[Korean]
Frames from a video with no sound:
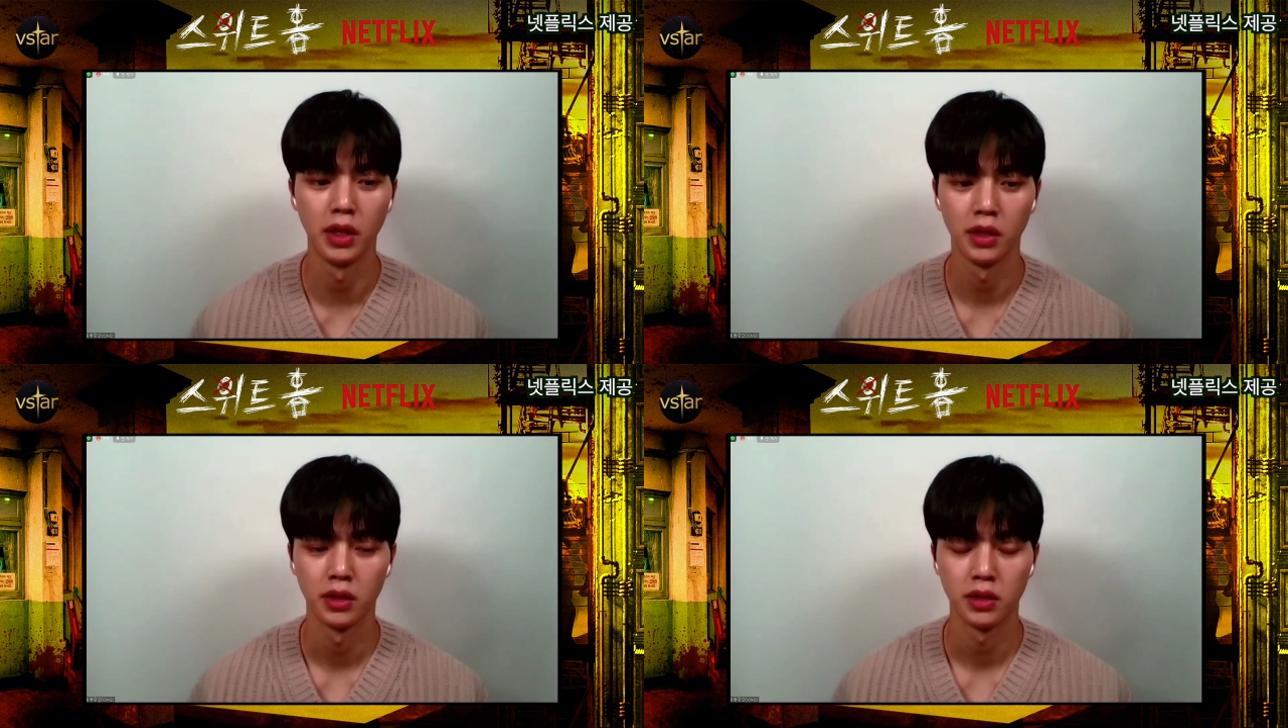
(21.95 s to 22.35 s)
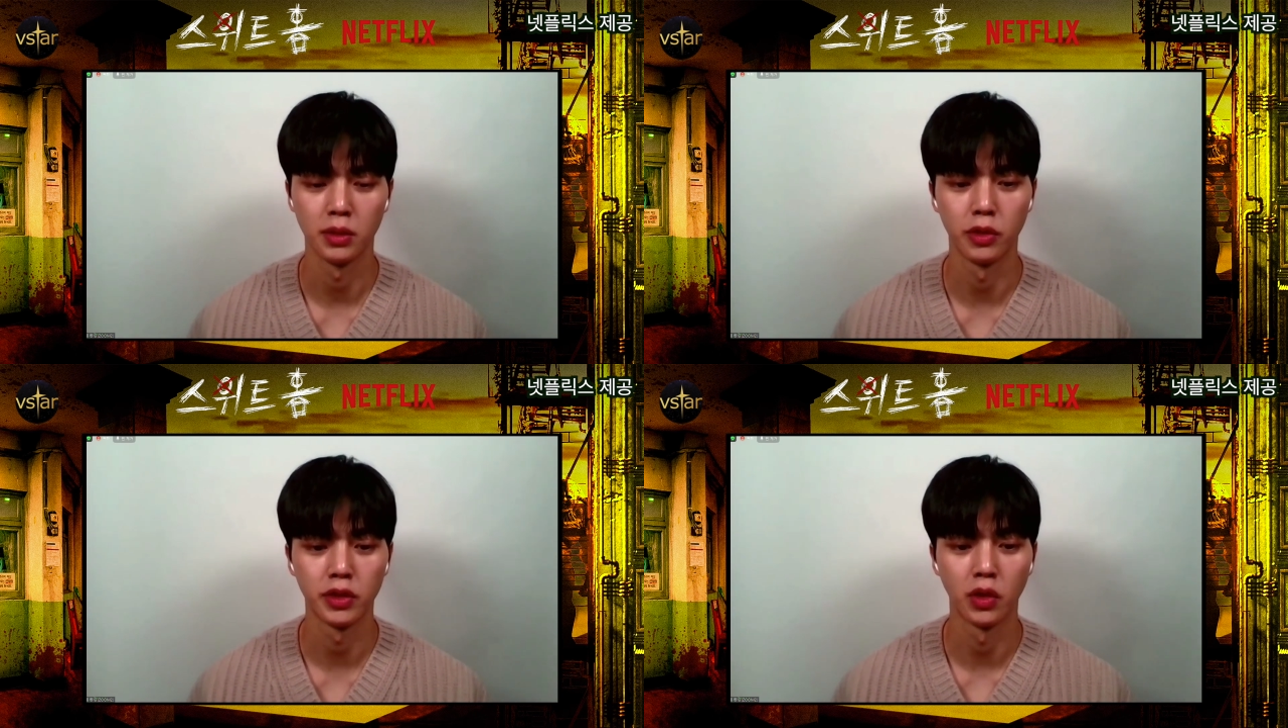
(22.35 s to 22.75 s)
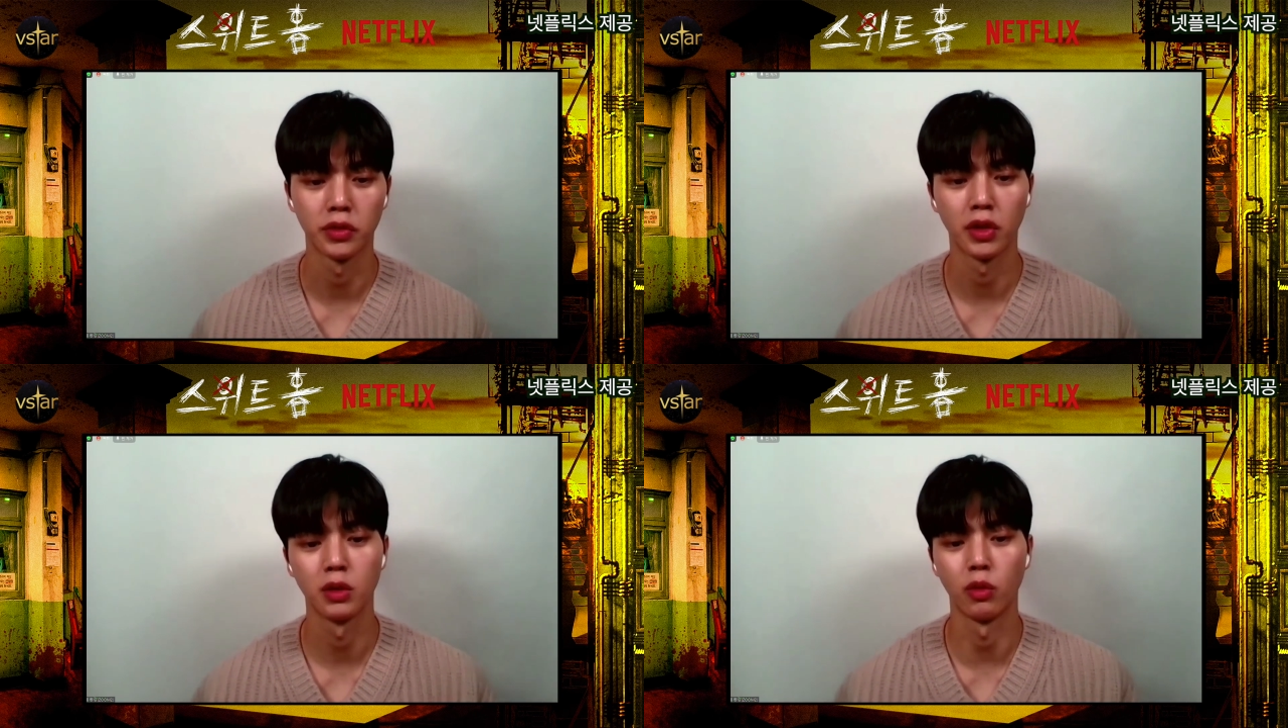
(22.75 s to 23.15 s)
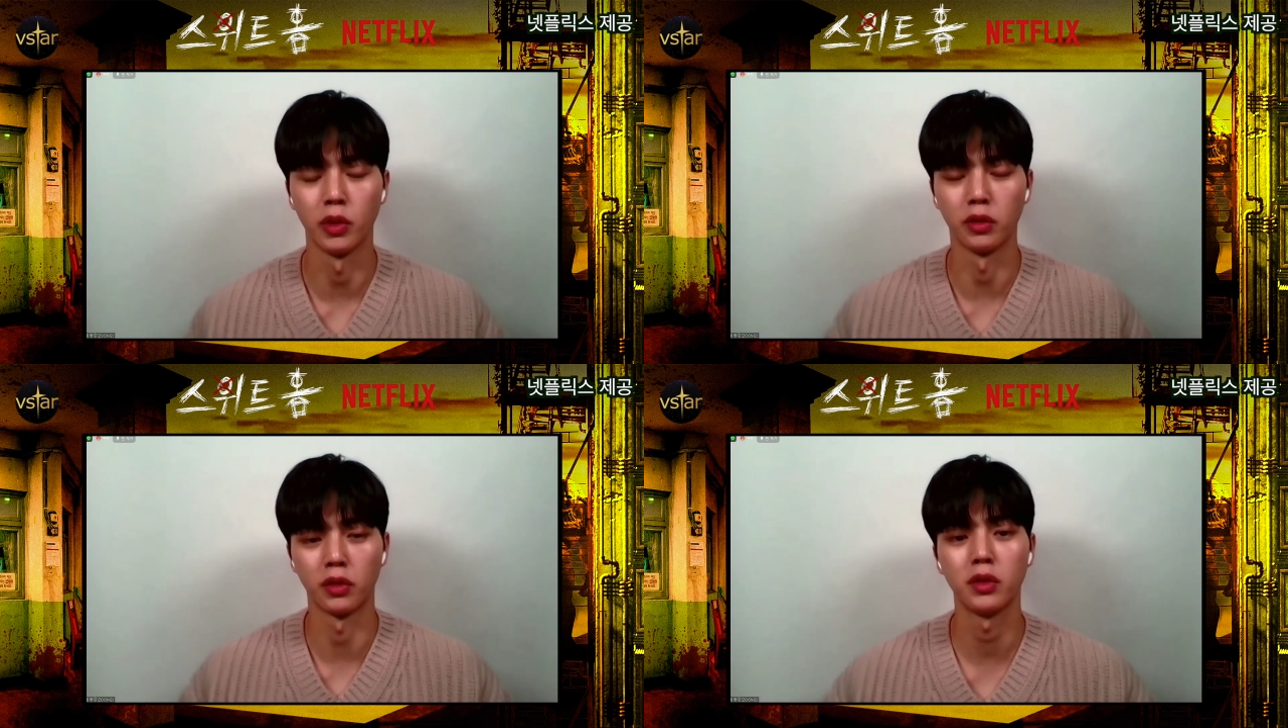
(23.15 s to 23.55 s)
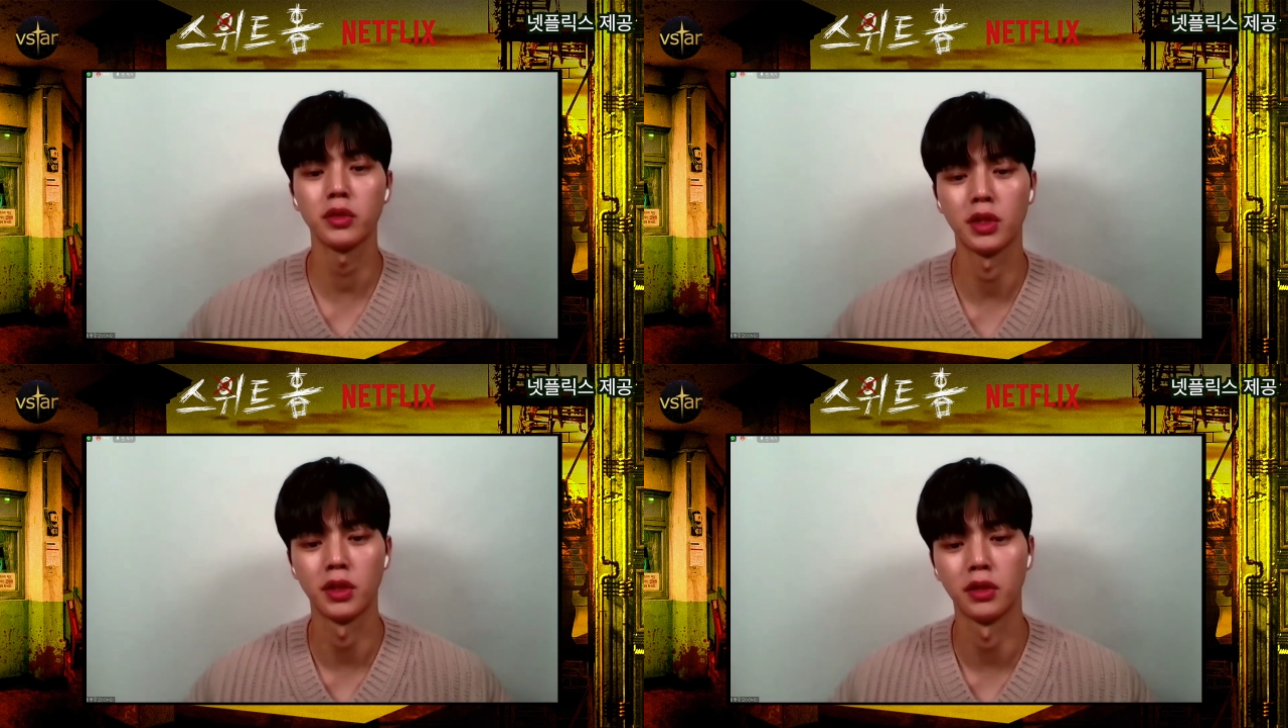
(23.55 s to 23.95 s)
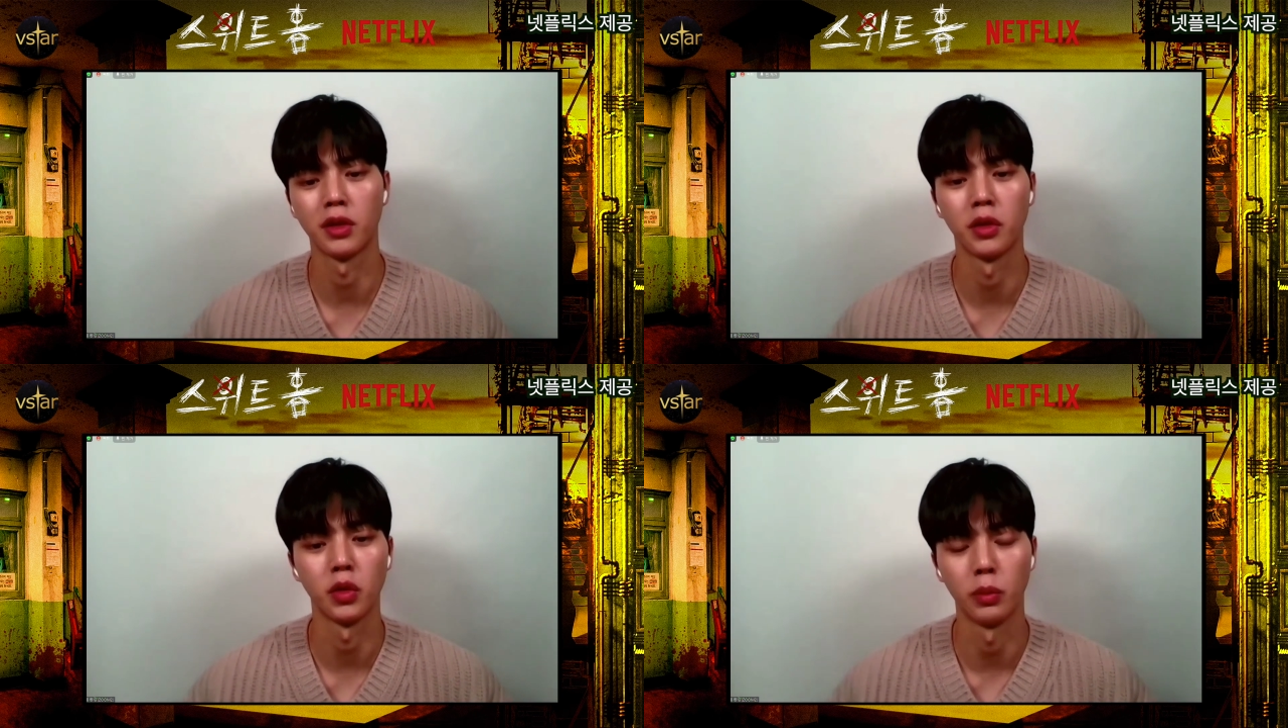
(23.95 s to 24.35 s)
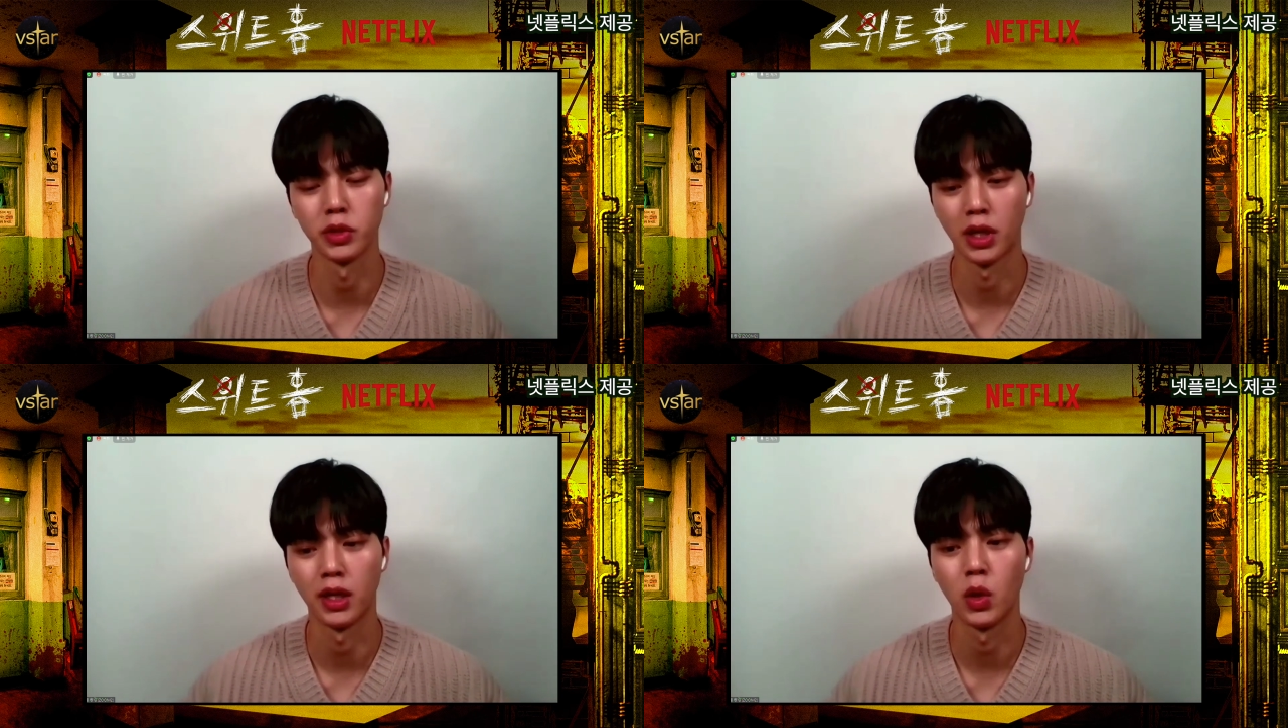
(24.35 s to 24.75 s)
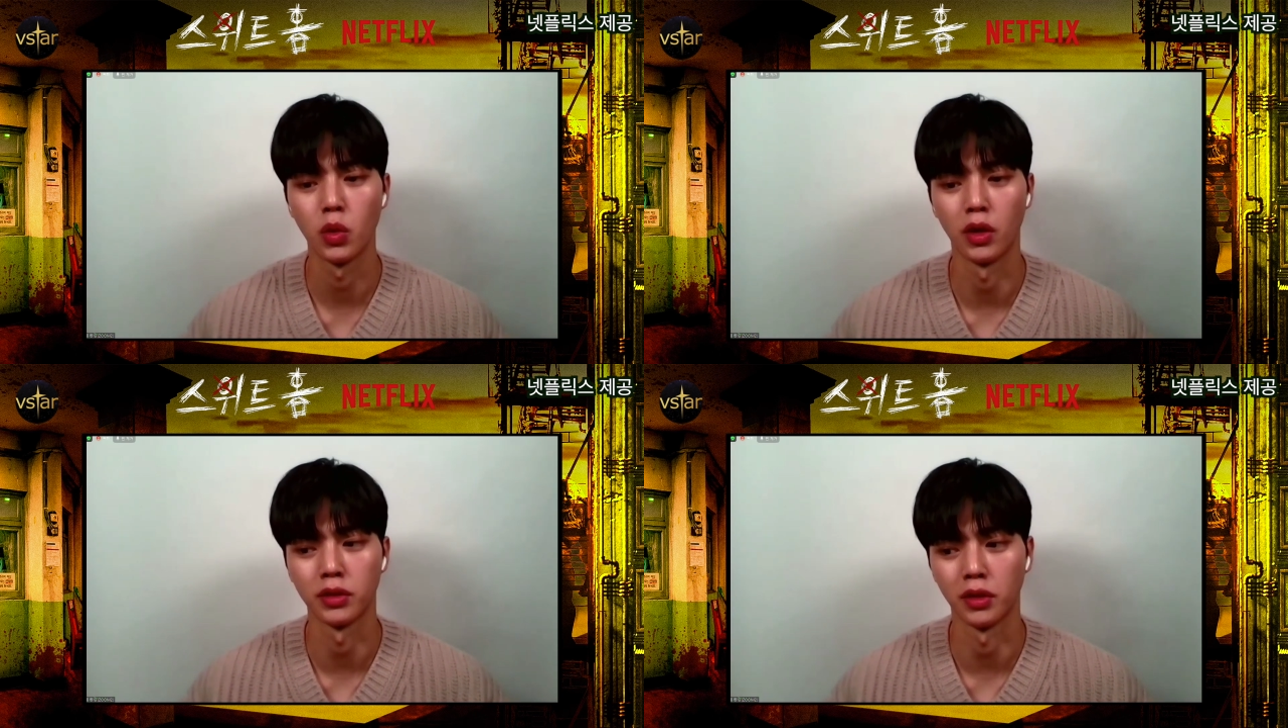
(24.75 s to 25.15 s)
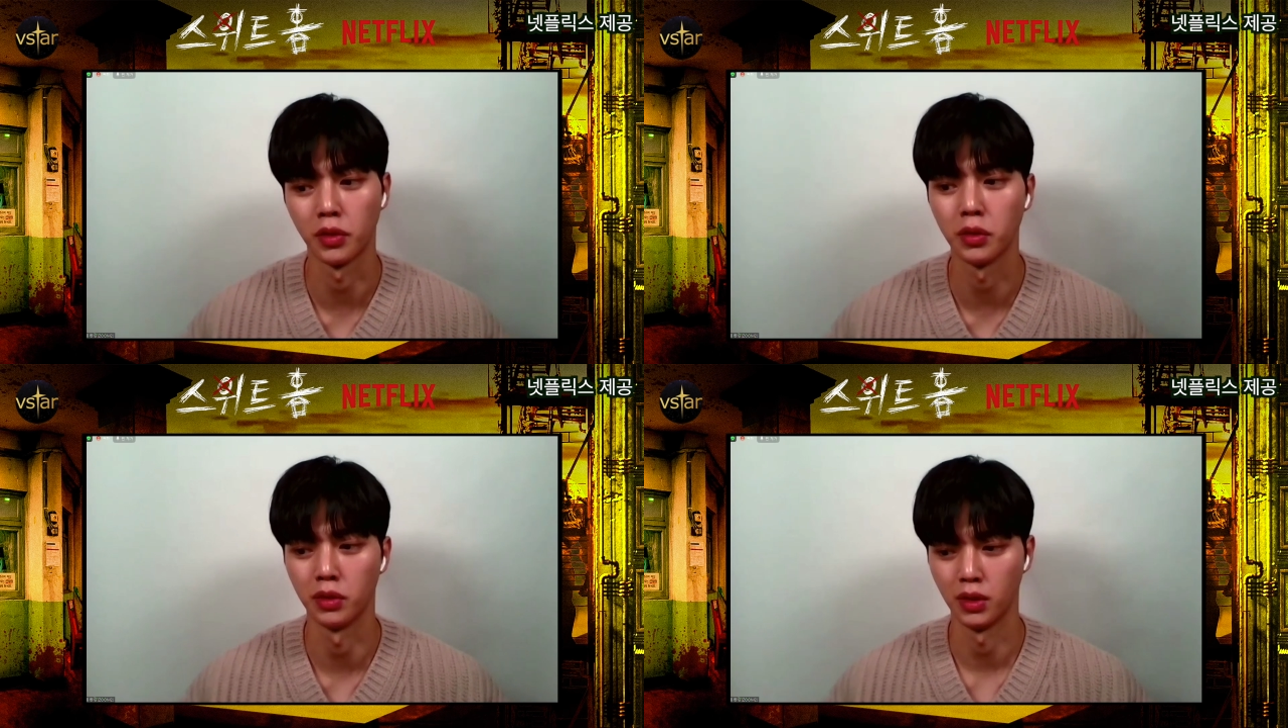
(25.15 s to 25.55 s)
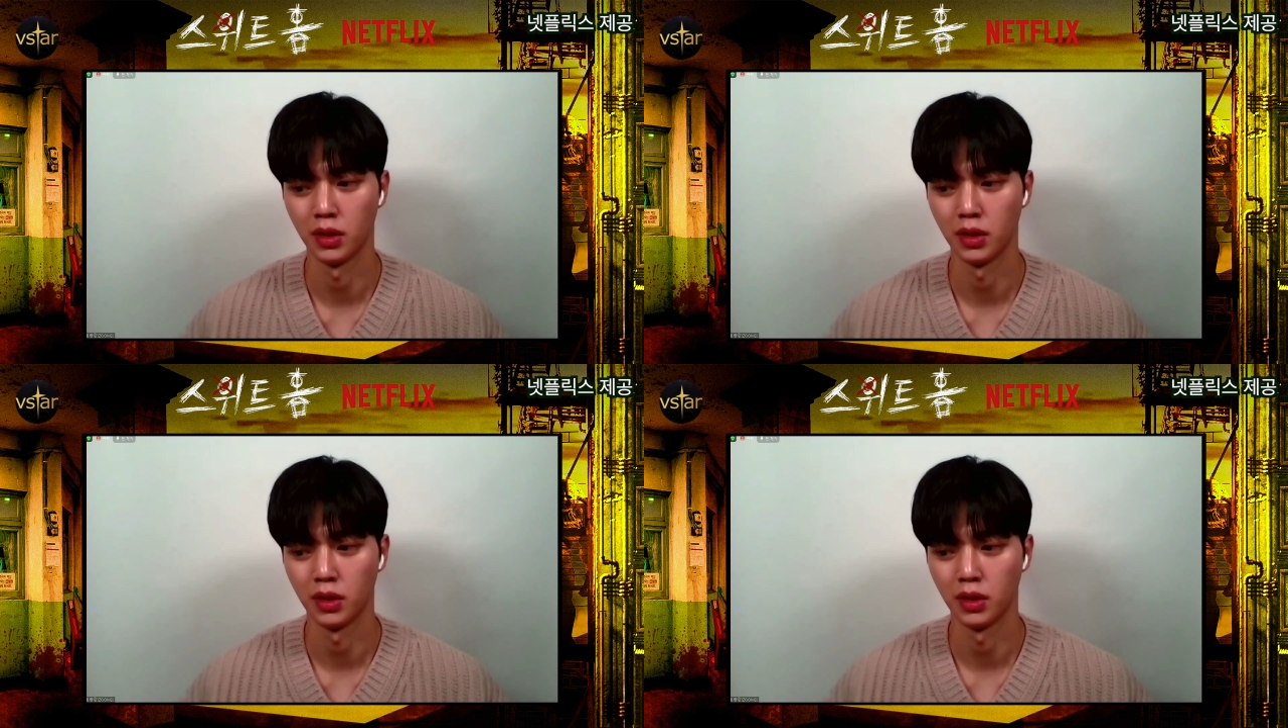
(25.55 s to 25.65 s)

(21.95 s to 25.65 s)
음. 이번에 영상을 보면서 기대 이상으로 너무 잘 나온 것 같아서